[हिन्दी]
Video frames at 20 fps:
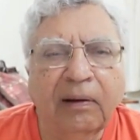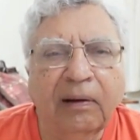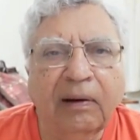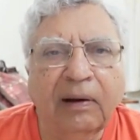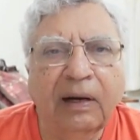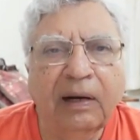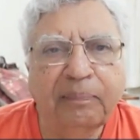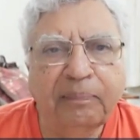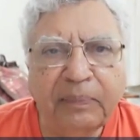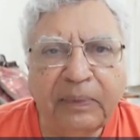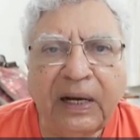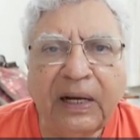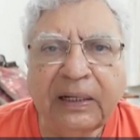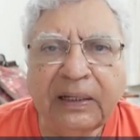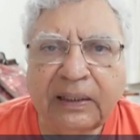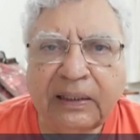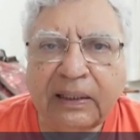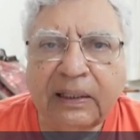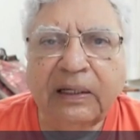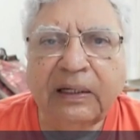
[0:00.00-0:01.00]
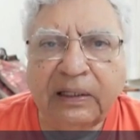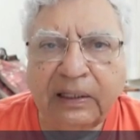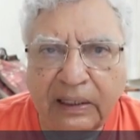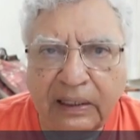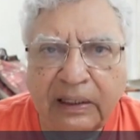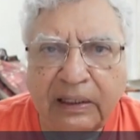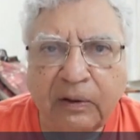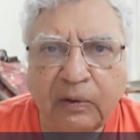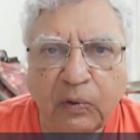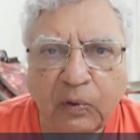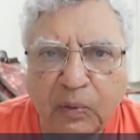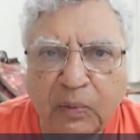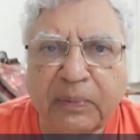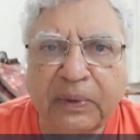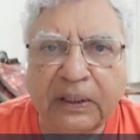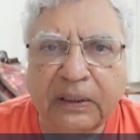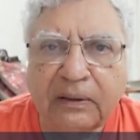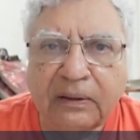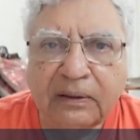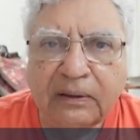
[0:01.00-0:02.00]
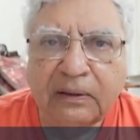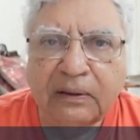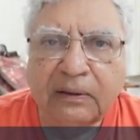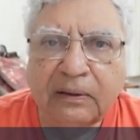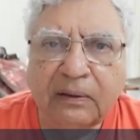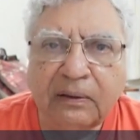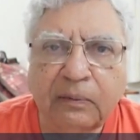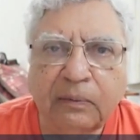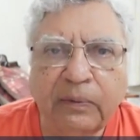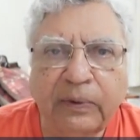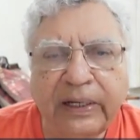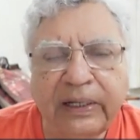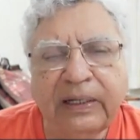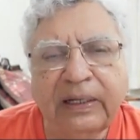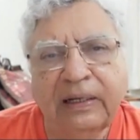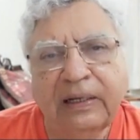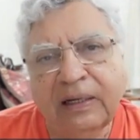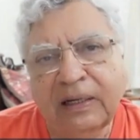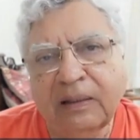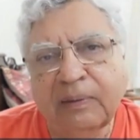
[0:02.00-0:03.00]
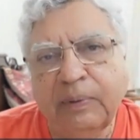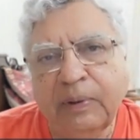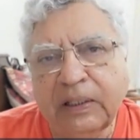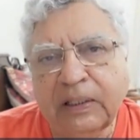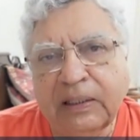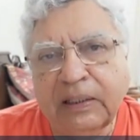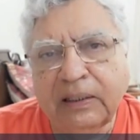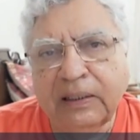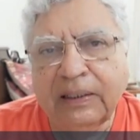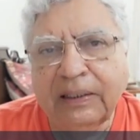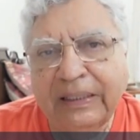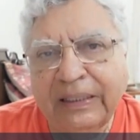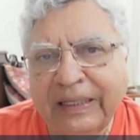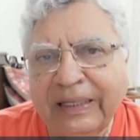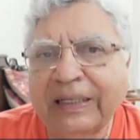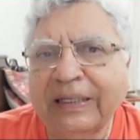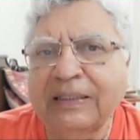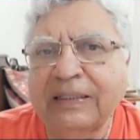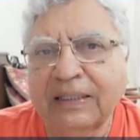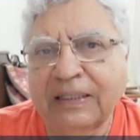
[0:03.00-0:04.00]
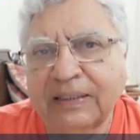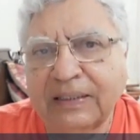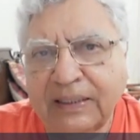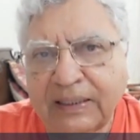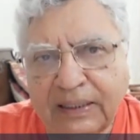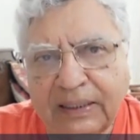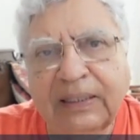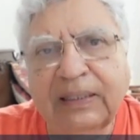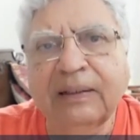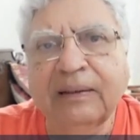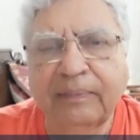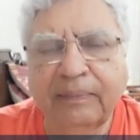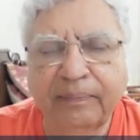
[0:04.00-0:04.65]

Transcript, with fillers: कल्पना की गई उम्र वह लगभग एक जैसी है